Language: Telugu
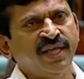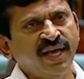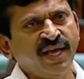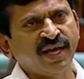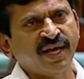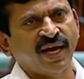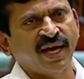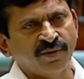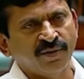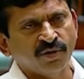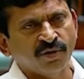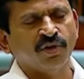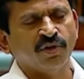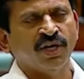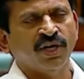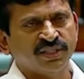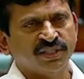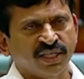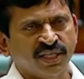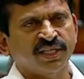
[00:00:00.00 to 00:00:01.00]
ఇదే
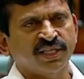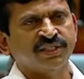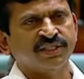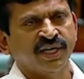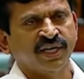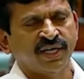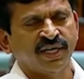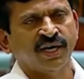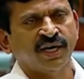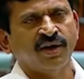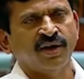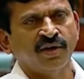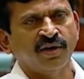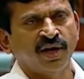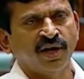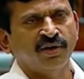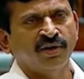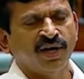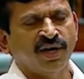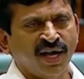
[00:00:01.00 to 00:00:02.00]
కలవకుంట్ల
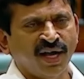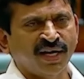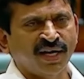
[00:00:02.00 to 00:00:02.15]
చంద్రశేఖరరావు గారు